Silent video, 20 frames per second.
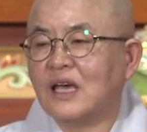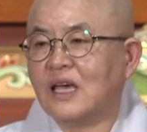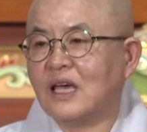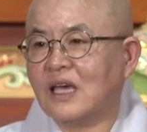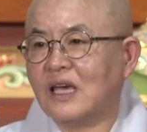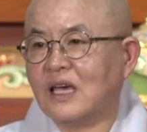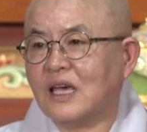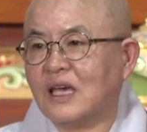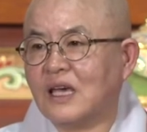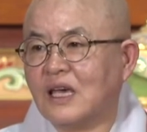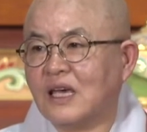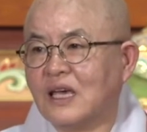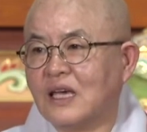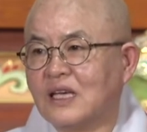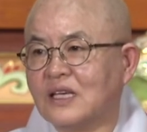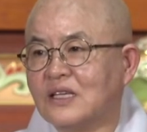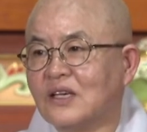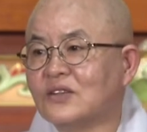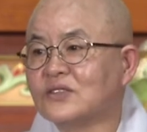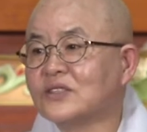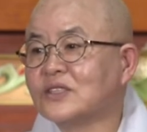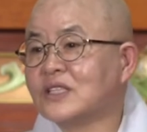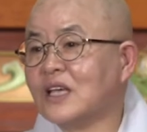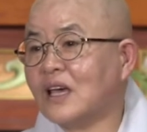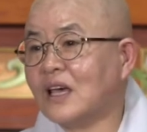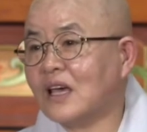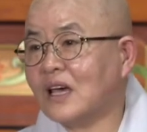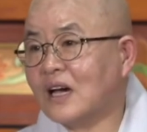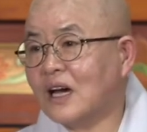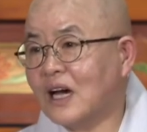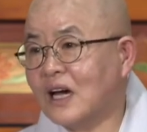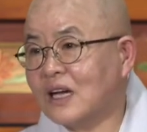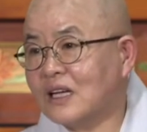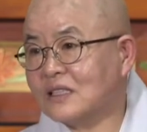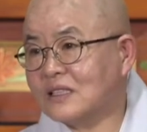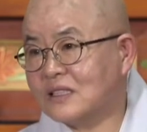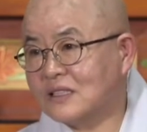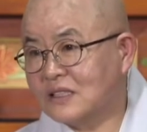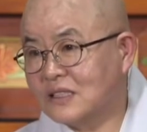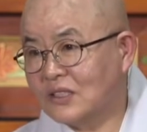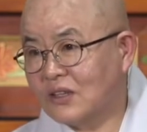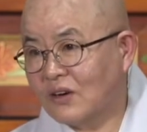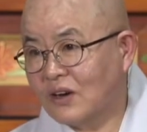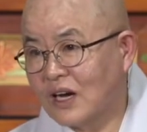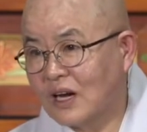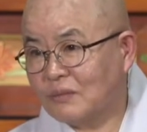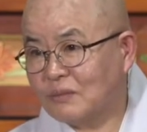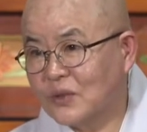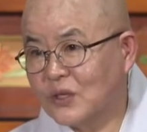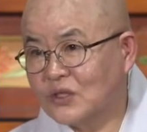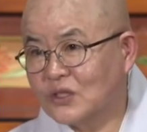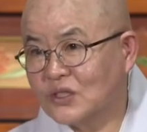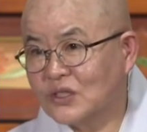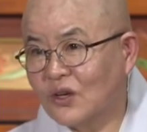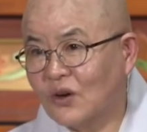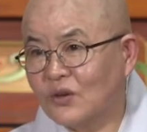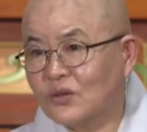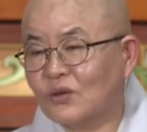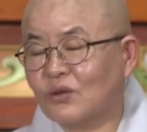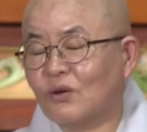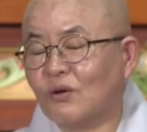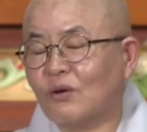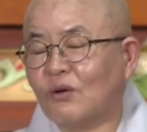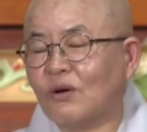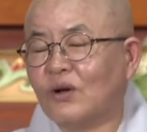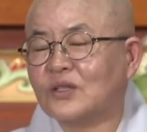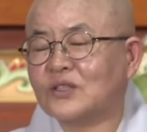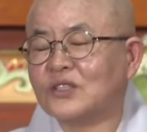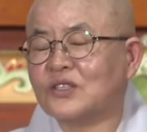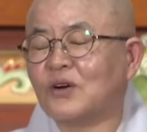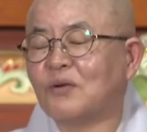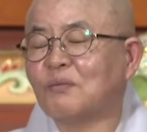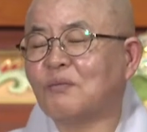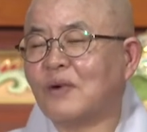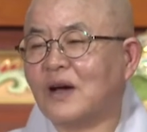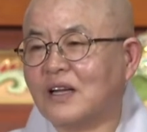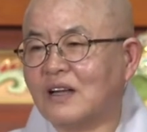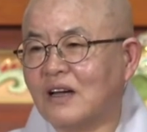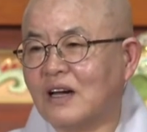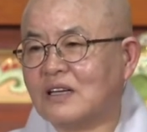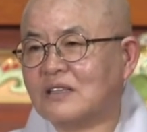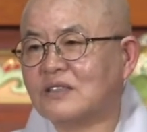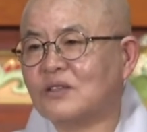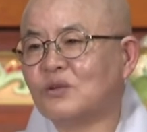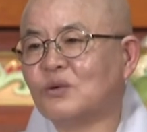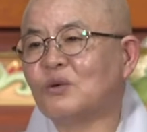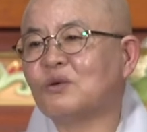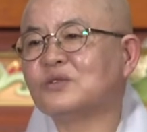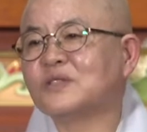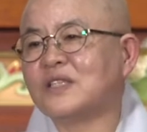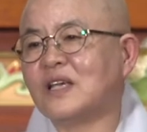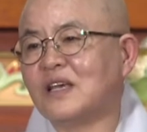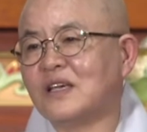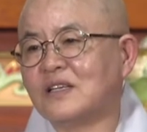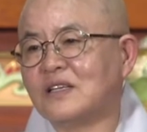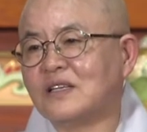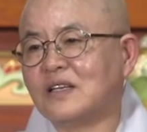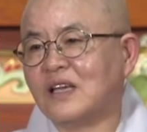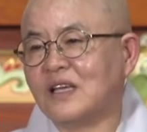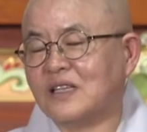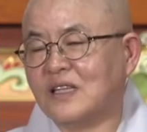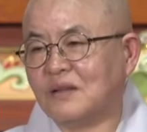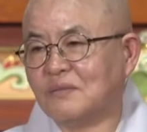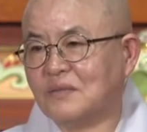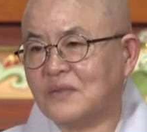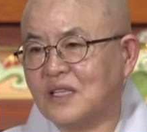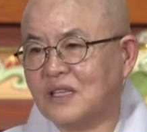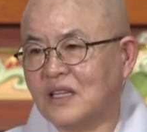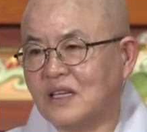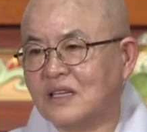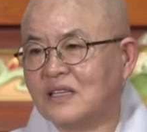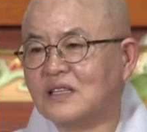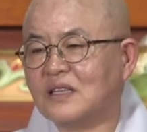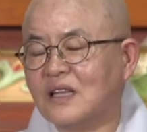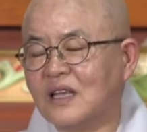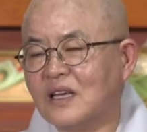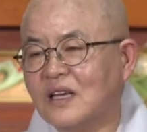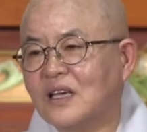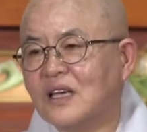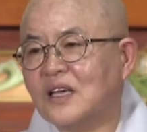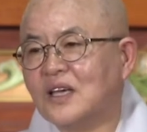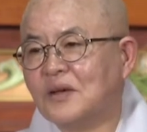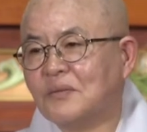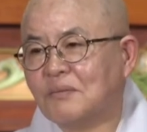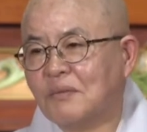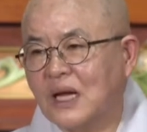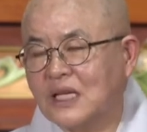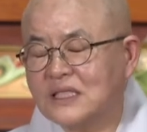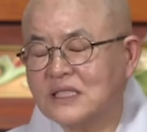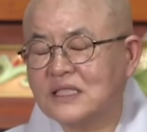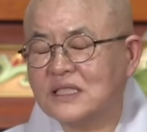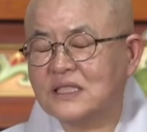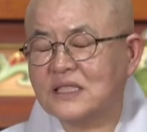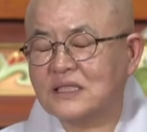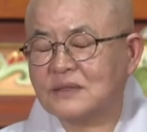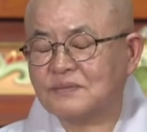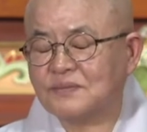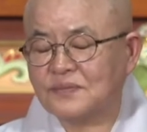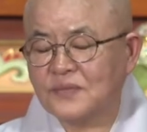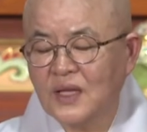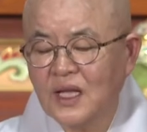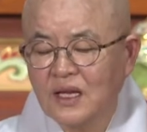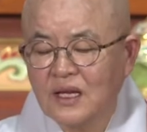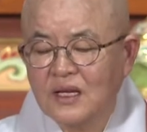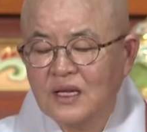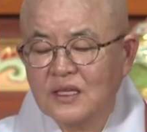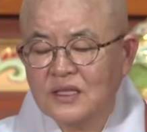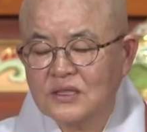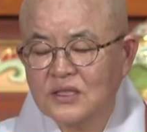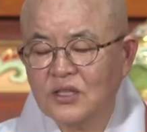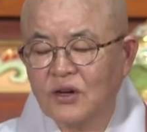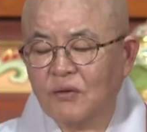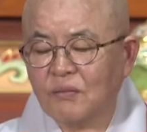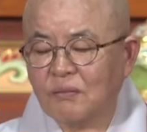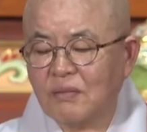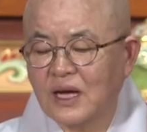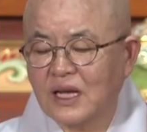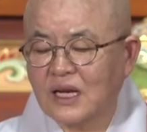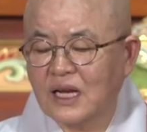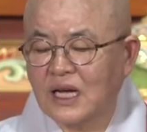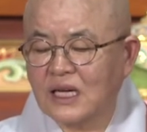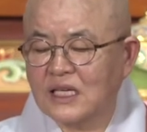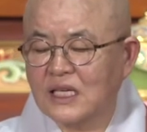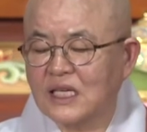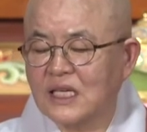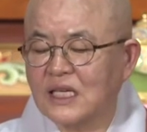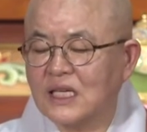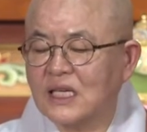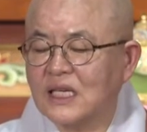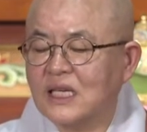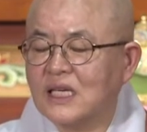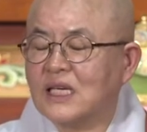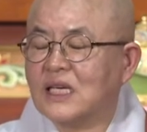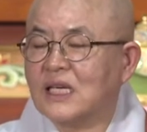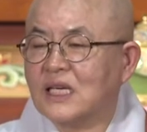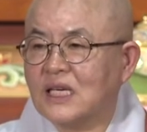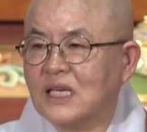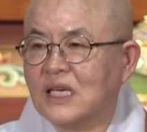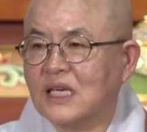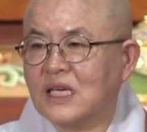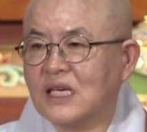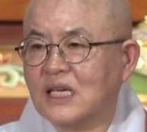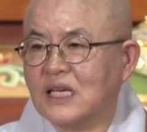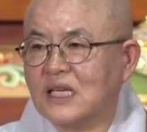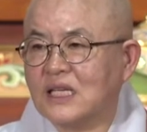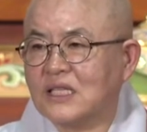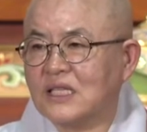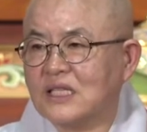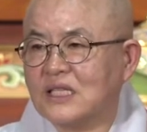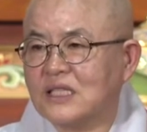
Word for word: 에, 연세가 드셔가면서 또 정반항은 노쇠에 이르게 됩니다. 근데 마침 정반항이 에,